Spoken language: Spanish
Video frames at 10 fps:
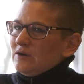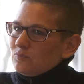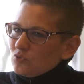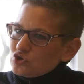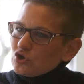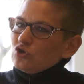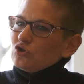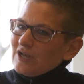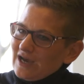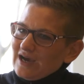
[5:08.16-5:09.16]
mucho
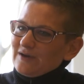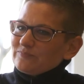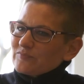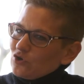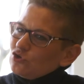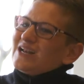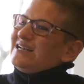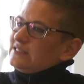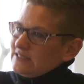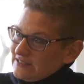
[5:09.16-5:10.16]
contra, contra
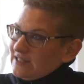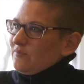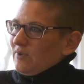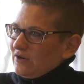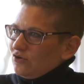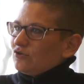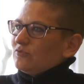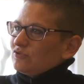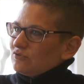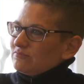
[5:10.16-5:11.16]
el sistema, ¿no?
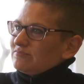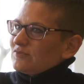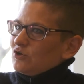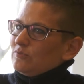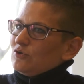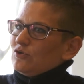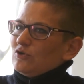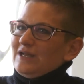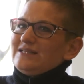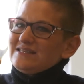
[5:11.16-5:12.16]

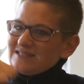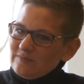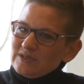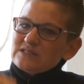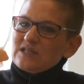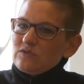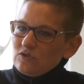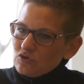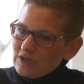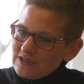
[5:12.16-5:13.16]
Como, el sistema te está
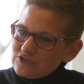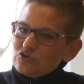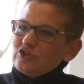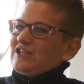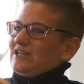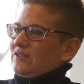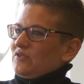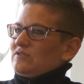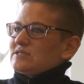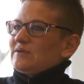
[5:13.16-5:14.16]
diciendo que esto se tiene que
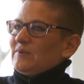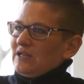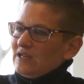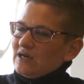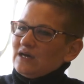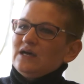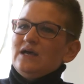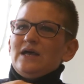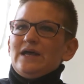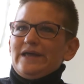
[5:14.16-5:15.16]
hacer de esta manera,
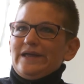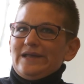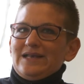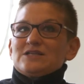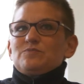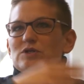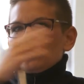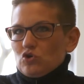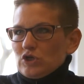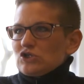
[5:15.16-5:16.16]
eh, las
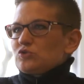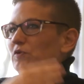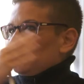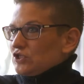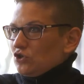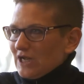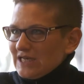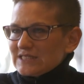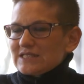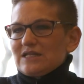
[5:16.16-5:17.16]
personas, los
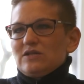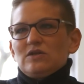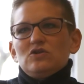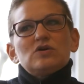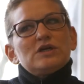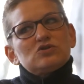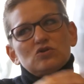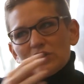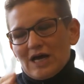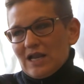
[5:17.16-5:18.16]
profesionales te están diciendo que es
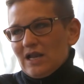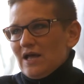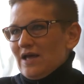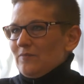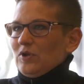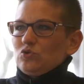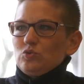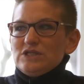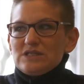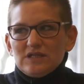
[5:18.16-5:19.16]
total, pero tu
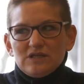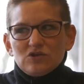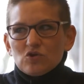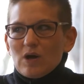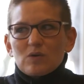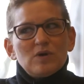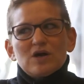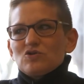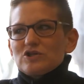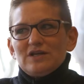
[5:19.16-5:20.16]
instinto,
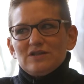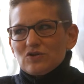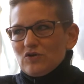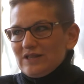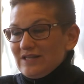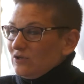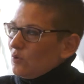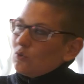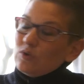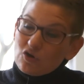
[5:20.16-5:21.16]
alguna cosa dentro de ti o
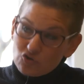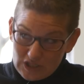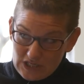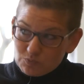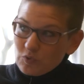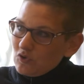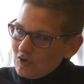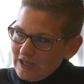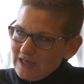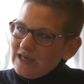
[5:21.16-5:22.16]
alguna cosa que has
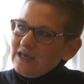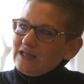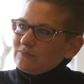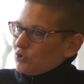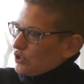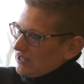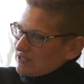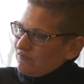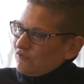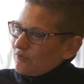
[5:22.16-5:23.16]
podido leer porque te
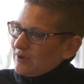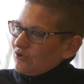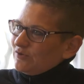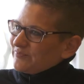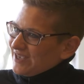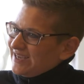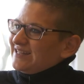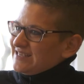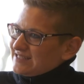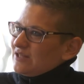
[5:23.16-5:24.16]
has informado,
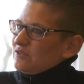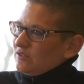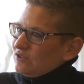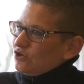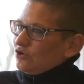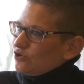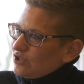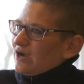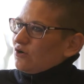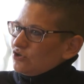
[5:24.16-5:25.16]
te está diciendo
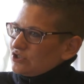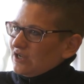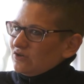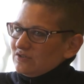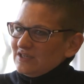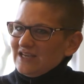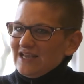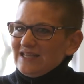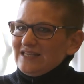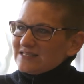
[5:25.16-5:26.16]
otra cosa, ¿no?
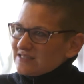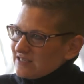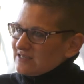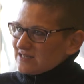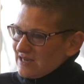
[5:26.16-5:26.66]
Y es, es